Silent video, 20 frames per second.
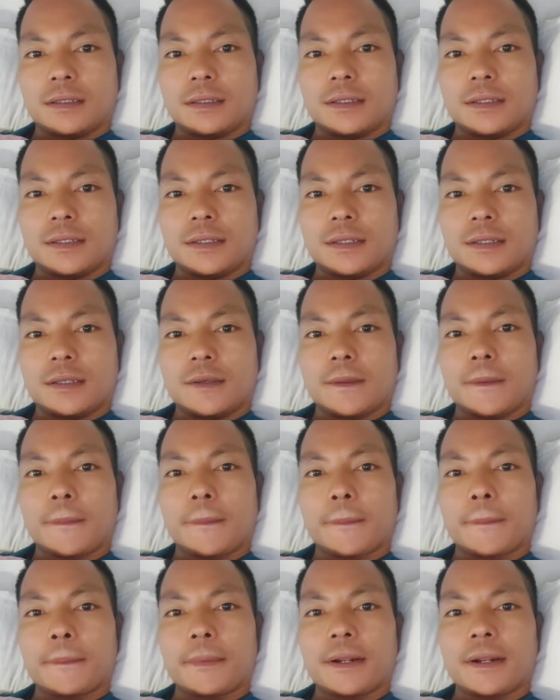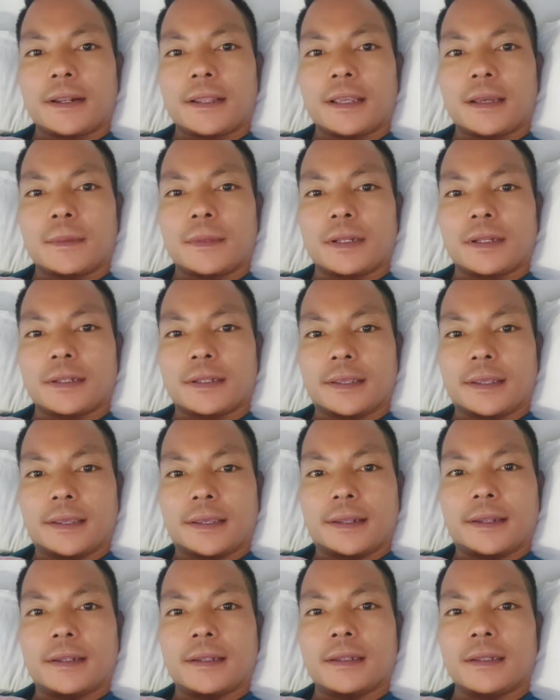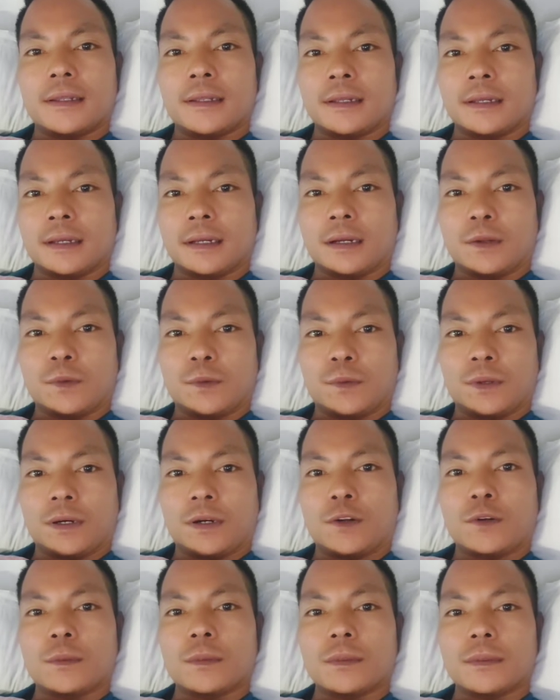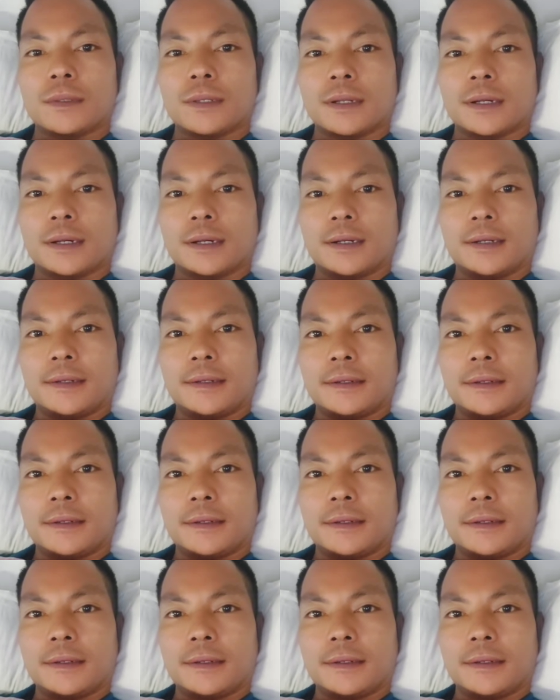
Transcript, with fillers: ci pati man gen eh kadong aro bibir a,